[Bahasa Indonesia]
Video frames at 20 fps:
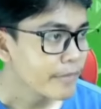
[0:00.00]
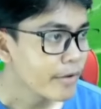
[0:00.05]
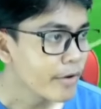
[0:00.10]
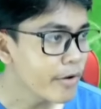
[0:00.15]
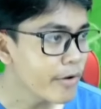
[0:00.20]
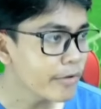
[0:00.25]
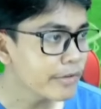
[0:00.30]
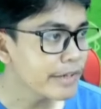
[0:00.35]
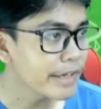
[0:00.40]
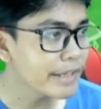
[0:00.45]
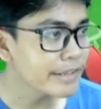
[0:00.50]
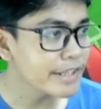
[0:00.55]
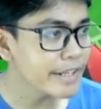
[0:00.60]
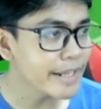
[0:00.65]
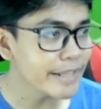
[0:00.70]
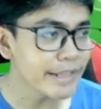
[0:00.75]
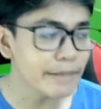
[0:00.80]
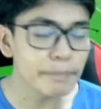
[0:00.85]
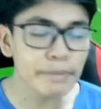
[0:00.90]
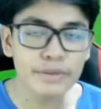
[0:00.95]
Oke,
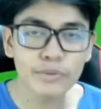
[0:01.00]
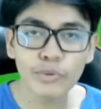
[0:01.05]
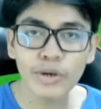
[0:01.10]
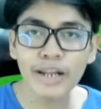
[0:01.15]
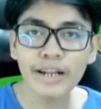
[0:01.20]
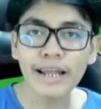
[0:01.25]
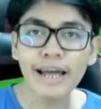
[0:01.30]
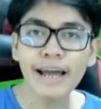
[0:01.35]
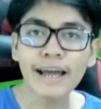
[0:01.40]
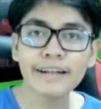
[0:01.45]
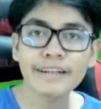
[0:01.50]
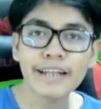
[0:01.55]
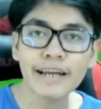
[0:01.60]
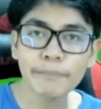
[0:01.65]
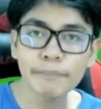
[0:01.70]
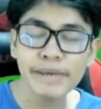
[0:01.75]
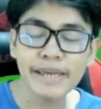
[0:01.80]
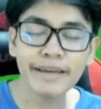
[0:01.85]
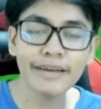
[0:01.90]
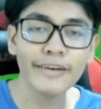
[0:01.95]
ternyata betulan
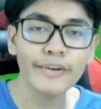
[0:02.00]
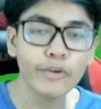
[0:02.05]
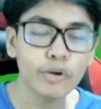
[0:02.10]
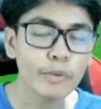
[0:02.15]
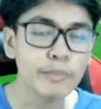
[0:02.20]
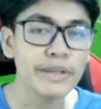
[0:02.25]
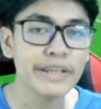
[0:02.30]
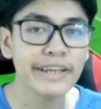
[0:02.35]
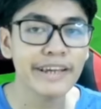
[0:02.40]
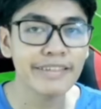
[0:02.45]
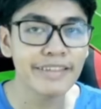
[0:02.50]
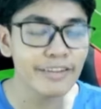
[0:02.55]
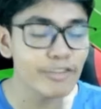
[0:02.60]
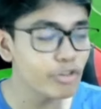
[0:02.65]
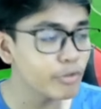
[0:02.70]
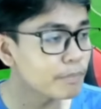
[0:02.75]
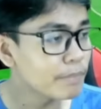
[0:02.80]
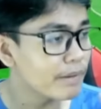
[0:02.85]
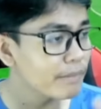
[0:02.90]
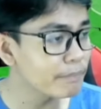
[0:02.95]
ada backroom ya guys ya, di
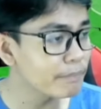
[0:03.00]
Super